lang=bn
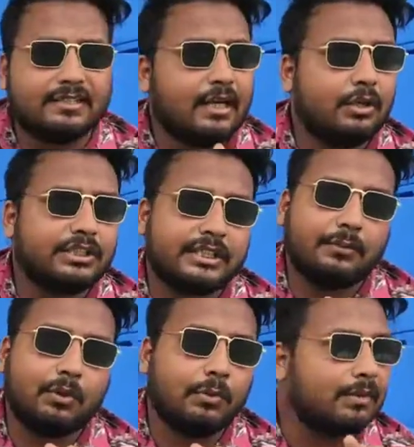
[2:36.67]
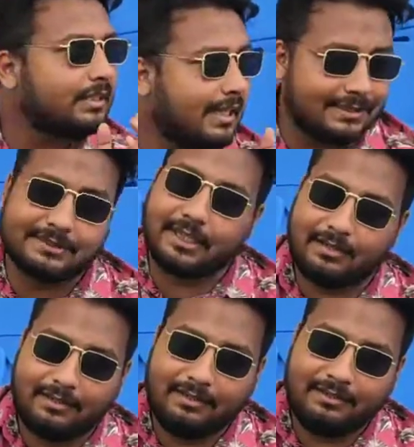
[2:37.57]
তাহলে সেটা বলবো আমাদের রাস্তা
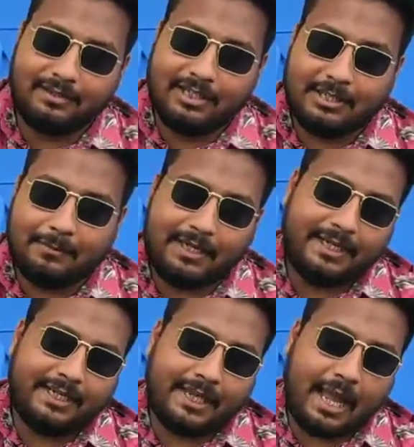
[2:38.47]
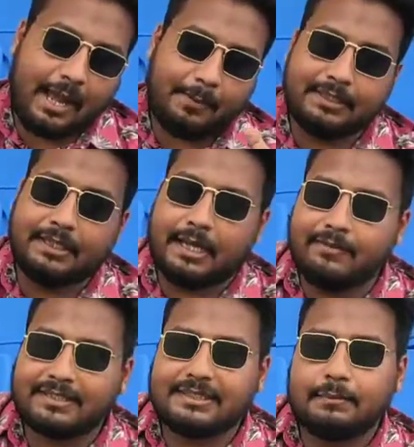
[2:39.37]
মানে আমাদের এই
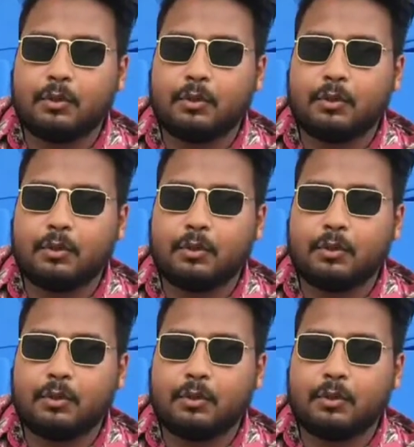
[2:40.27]
ভার্সিটিটা